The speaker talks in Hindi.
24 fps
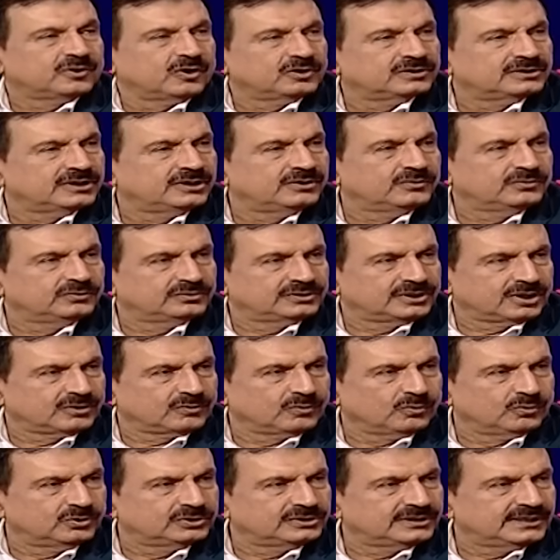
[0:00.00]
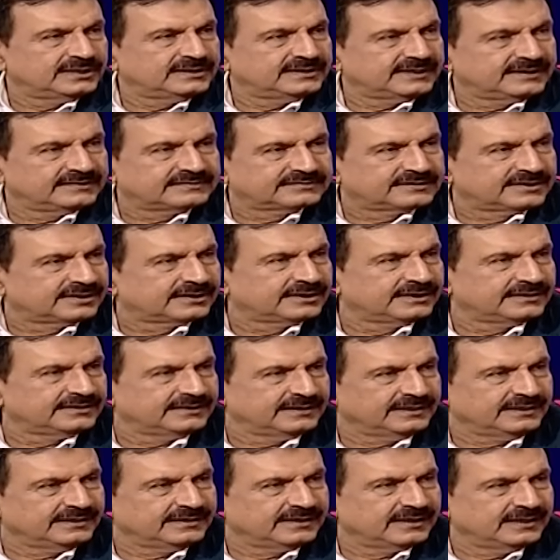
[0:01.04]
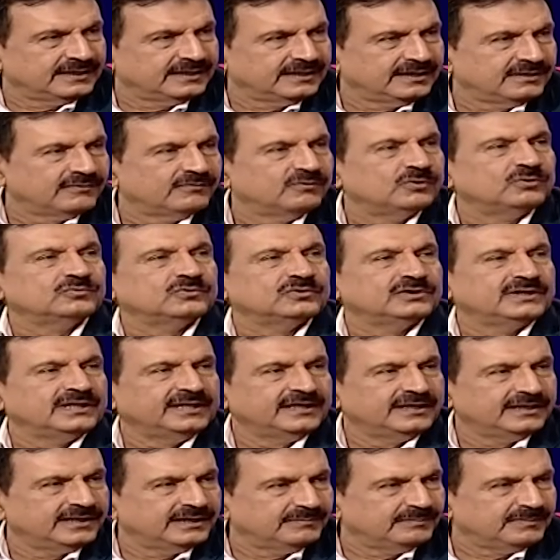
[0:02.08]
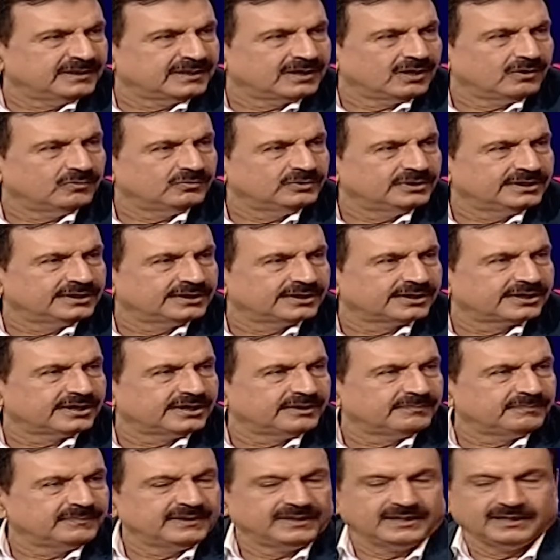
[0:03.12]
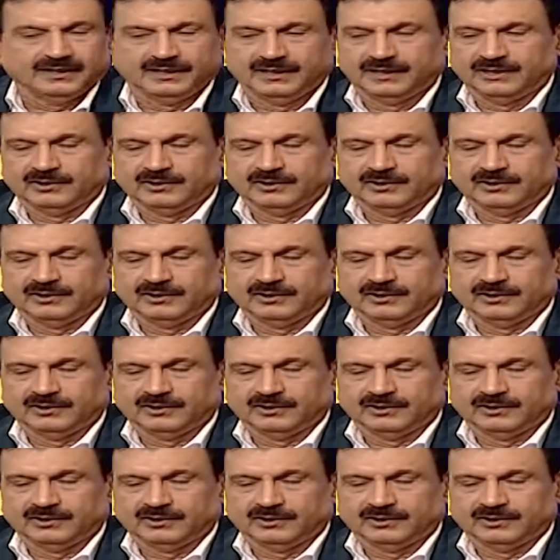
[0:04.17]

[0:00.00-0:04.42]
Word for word: मैकडोनल्ड उनके कोच हैं टेस्ट क्रिकेट नहीं खेले वो उन्होंने इंग्लैंड में काउंटी क्रिकेट में